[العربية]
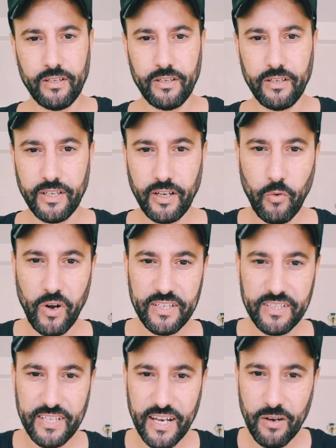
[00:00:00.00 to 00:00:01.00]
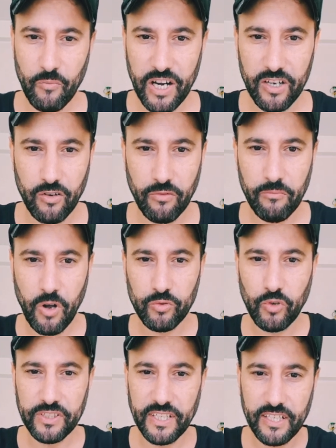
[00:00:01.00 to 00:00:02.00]
الاخوان السلام عليكم
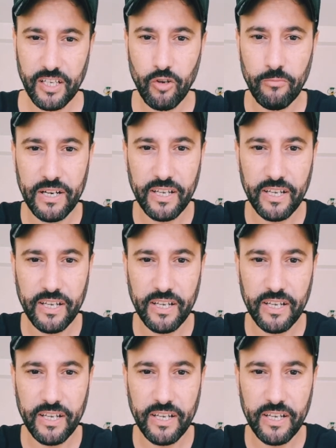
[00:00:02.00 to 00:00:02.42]
الموضوع ديالنا اليوم